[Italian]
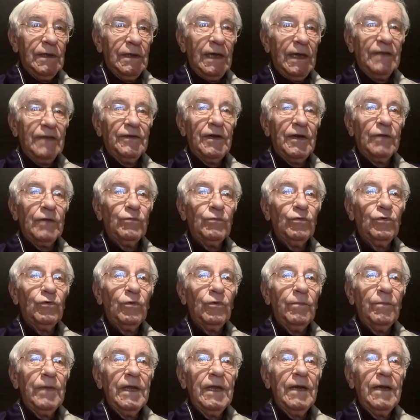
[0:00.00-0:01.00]
Andrà
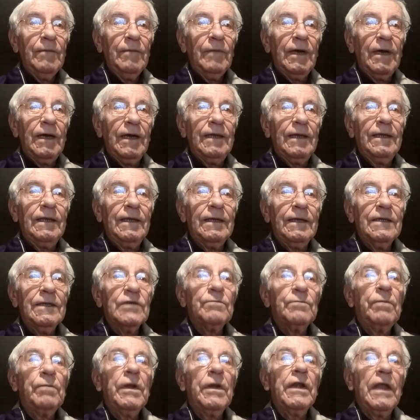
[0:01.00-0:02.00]
tutto bene, ma eh,
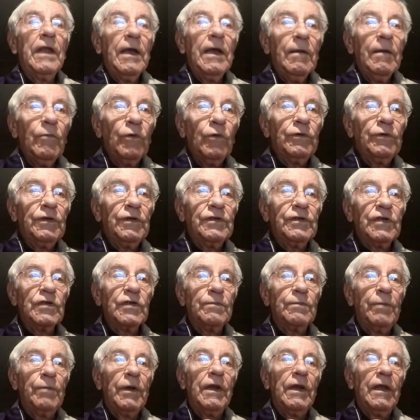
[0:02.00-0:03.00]
speriamo, dice
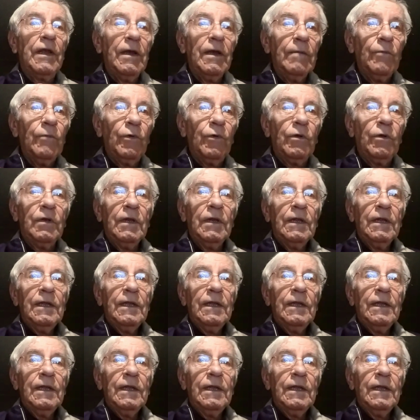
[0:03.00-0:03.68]
speriamo.